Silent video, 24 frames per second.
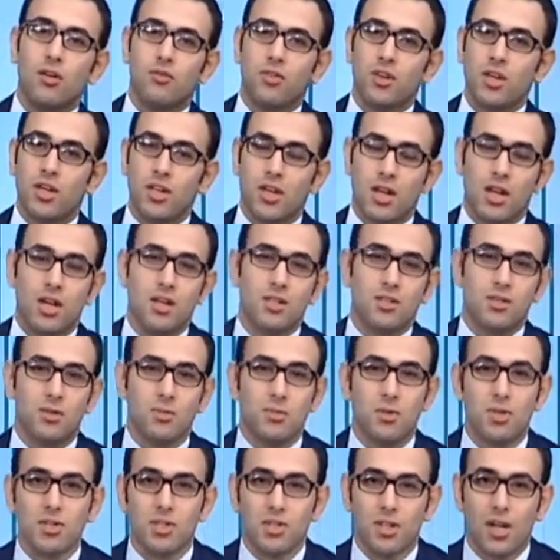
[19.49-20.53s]
في كاس
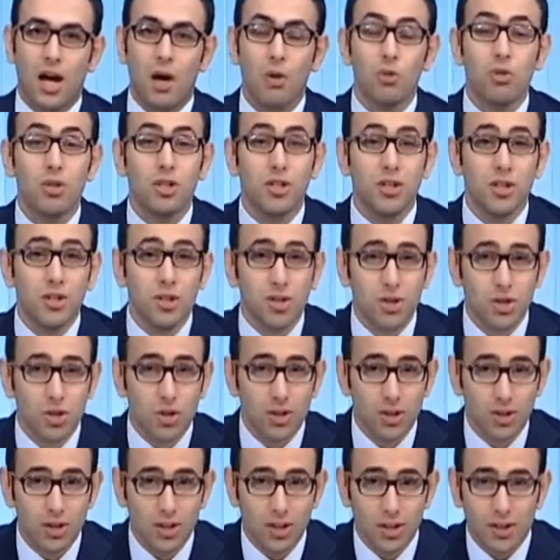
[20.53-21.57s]
مصر عوده
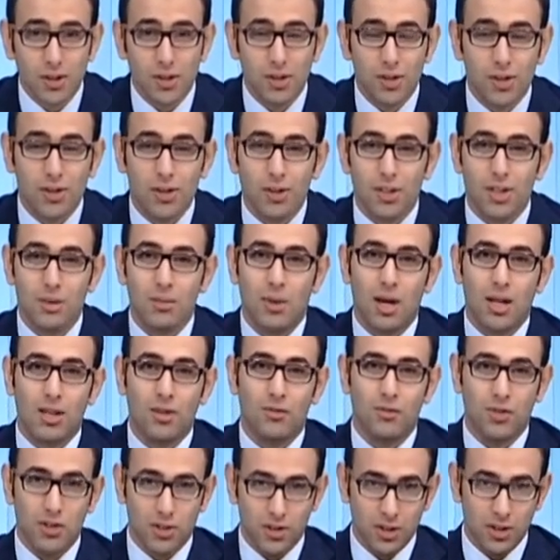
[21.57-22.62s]
النشاط الرياضي بعد
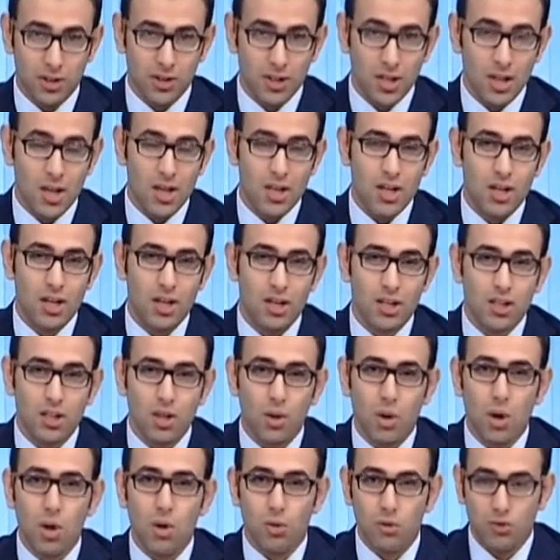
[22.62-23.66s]
فتره آه،
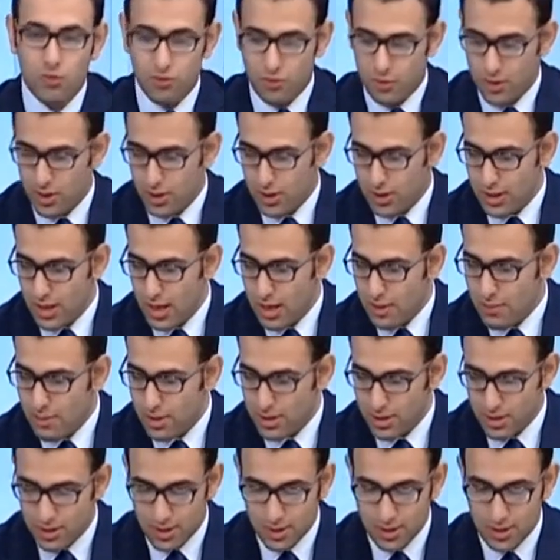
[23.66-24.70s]
توقف آه،
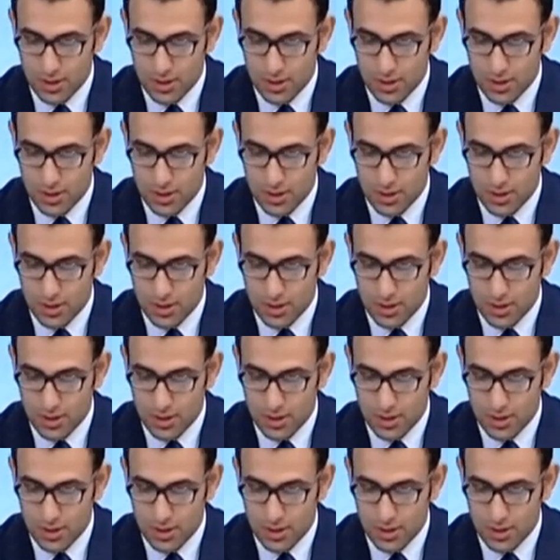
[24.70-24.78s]
دامت